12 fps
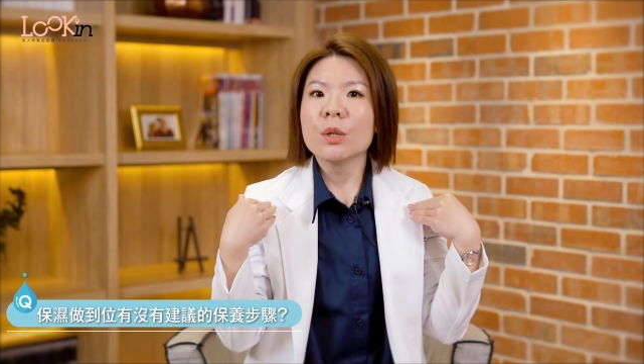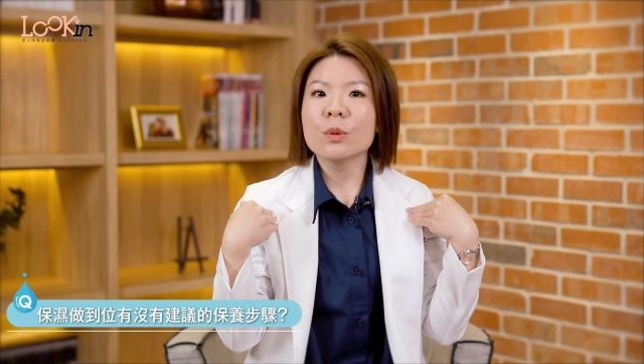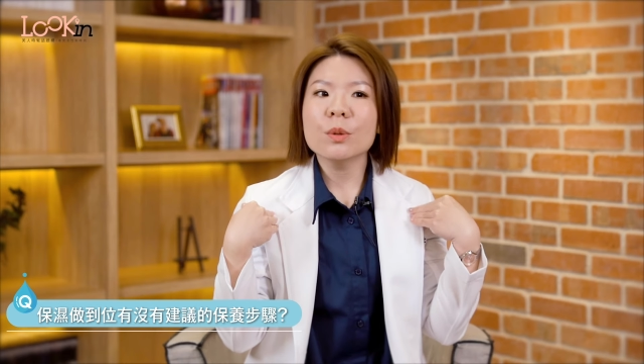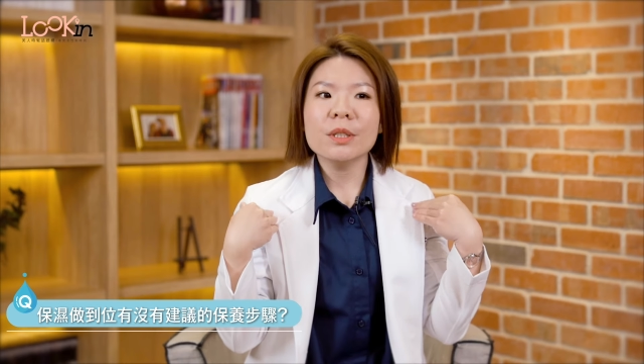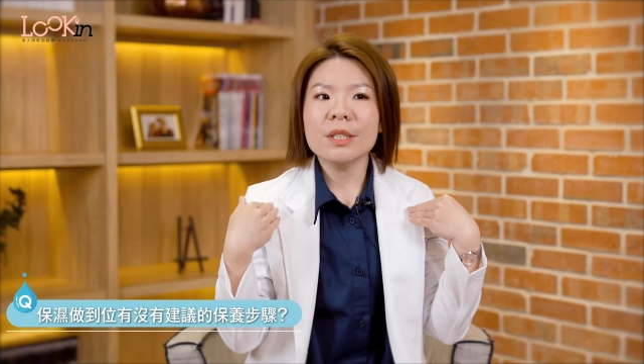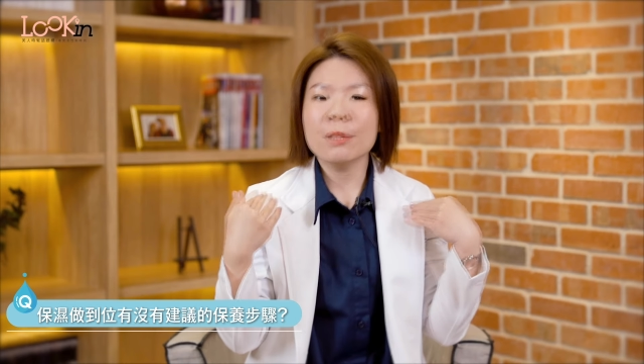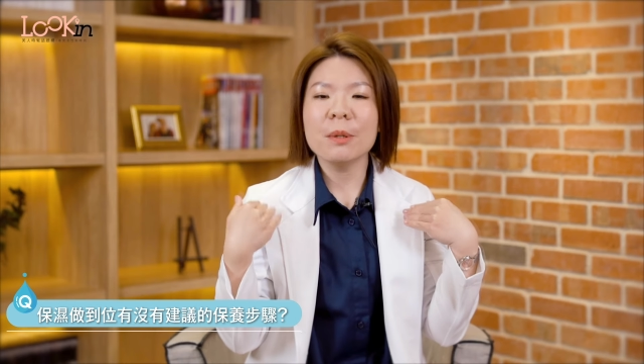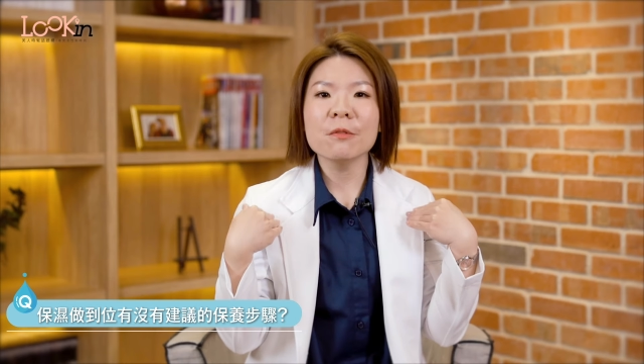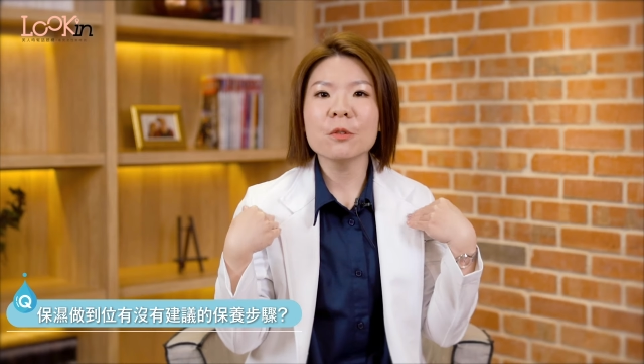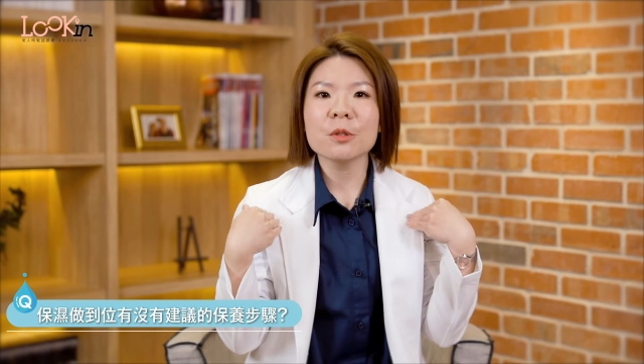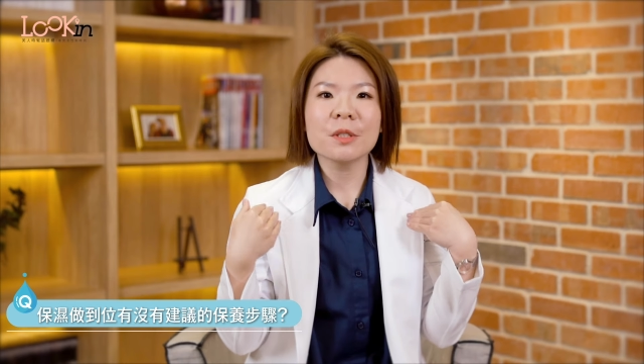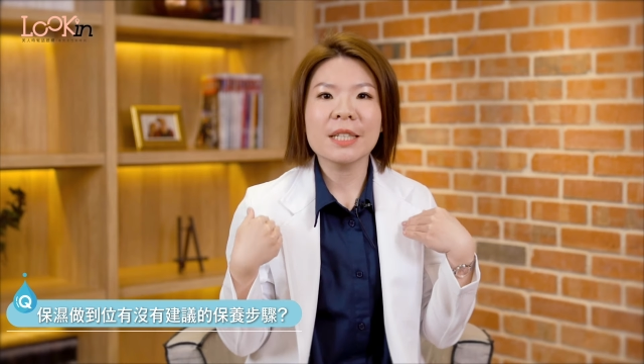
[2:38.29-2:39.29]
如果你的皮
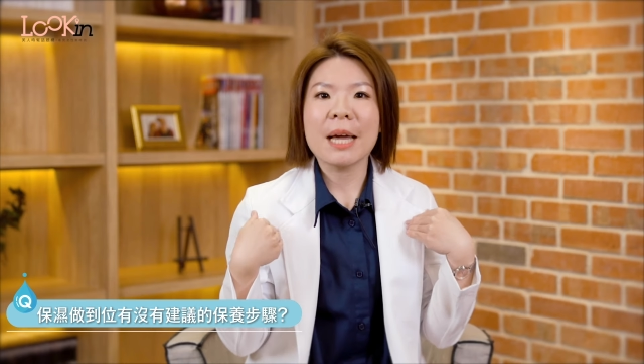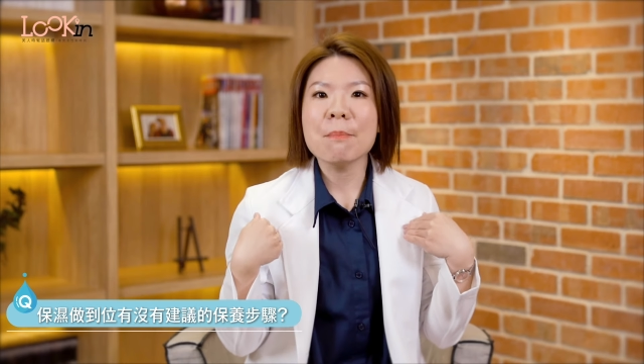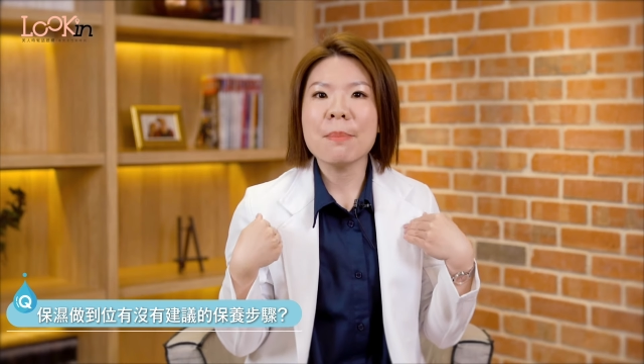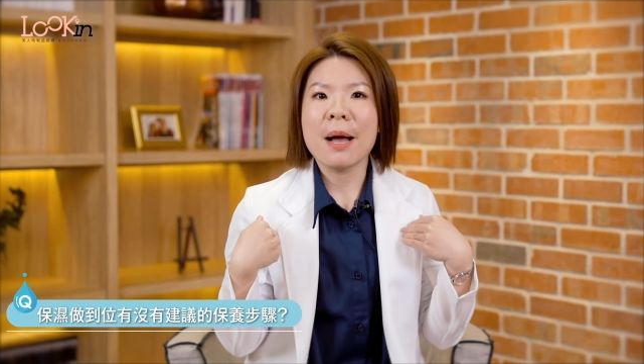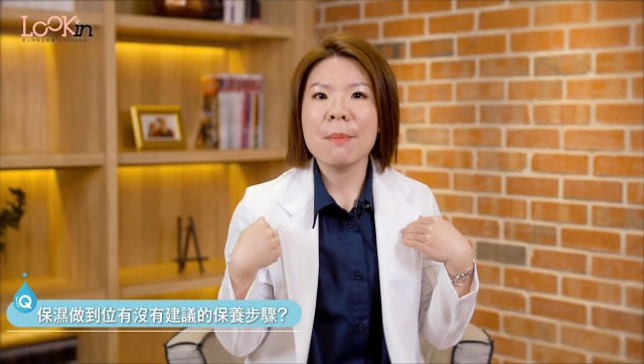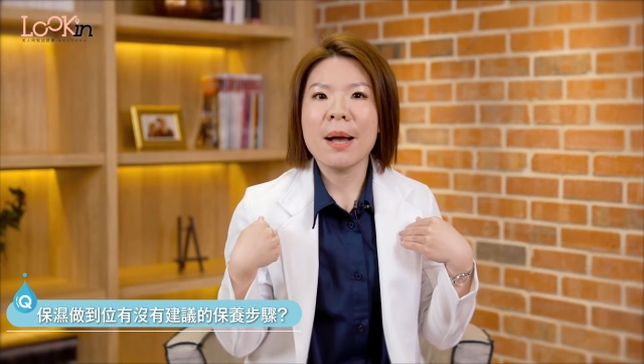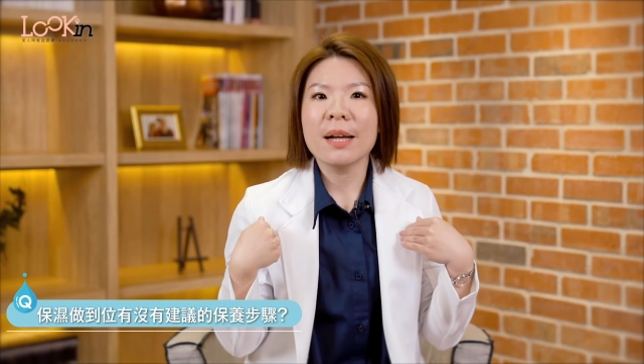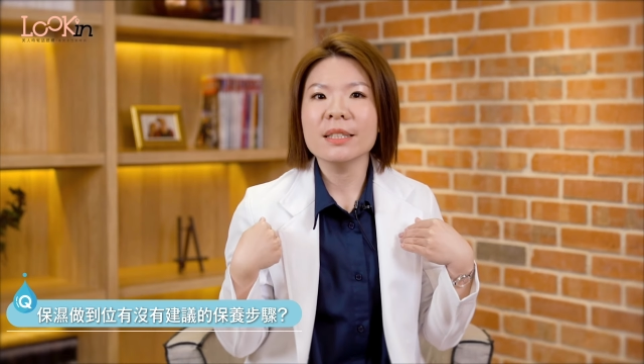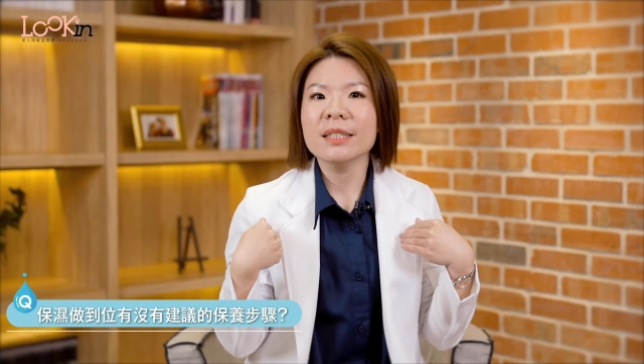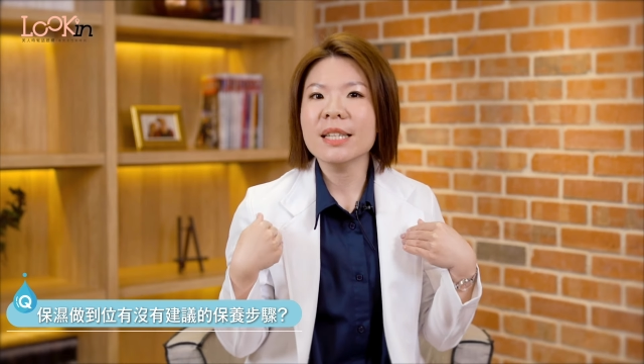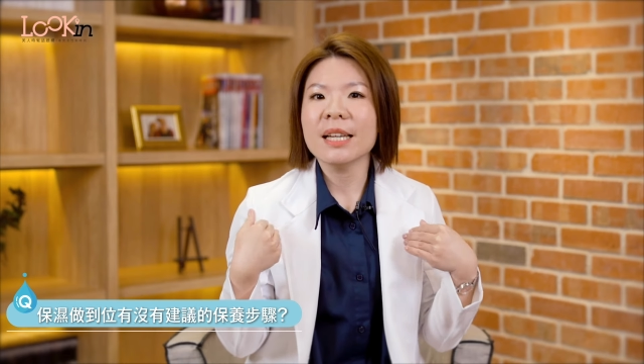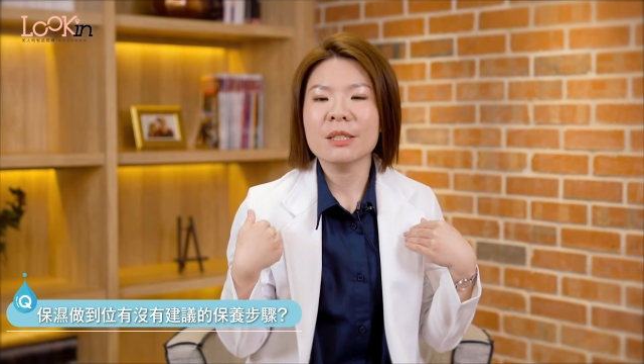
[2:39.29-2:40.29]
肤就是干巴巴，
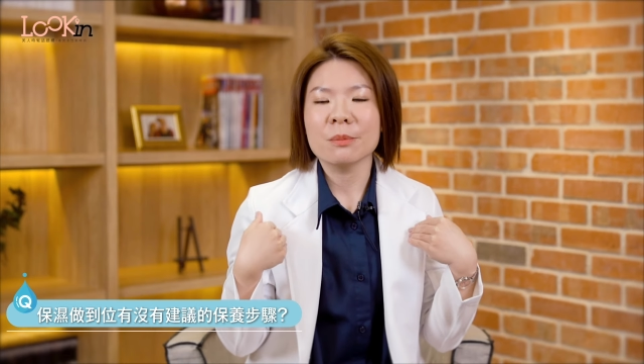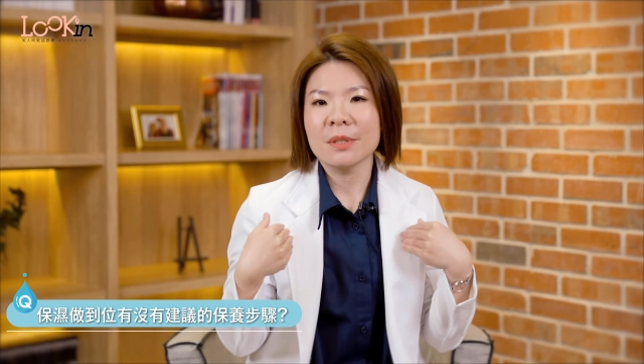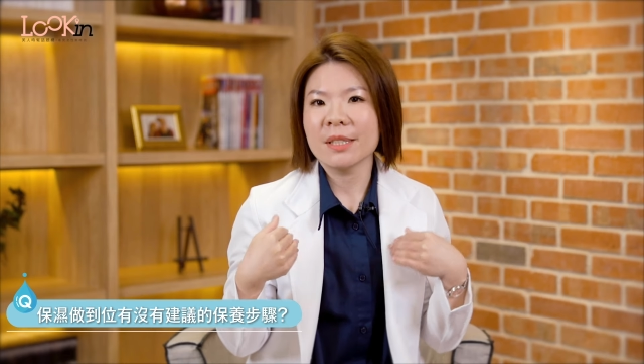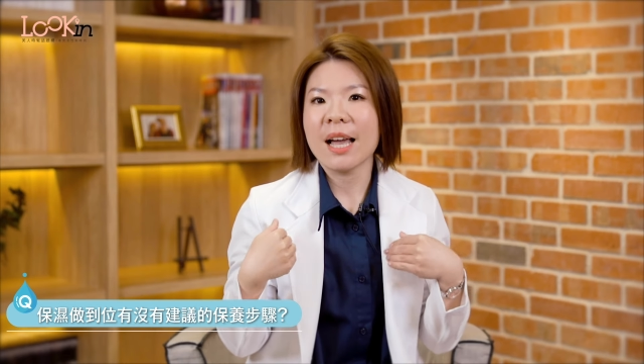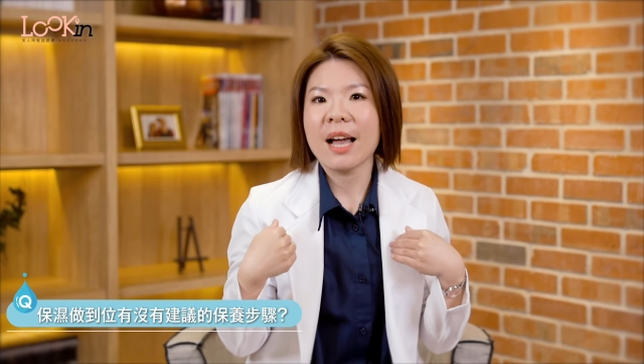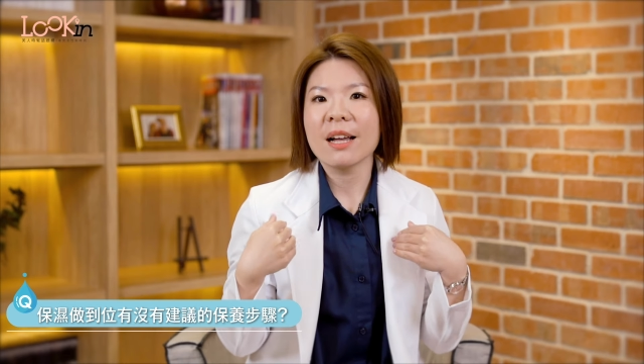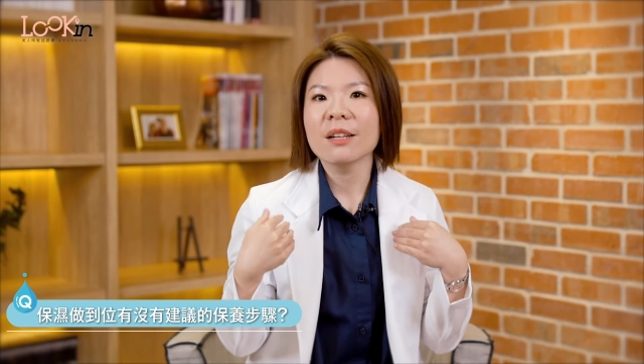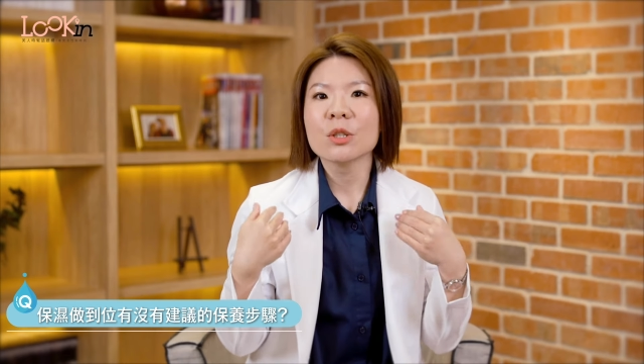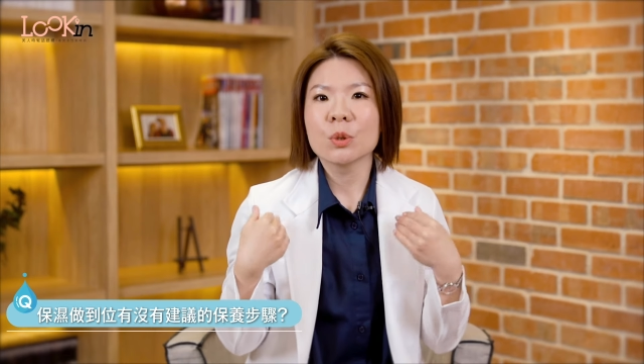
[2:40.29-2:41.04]
你再怎么擦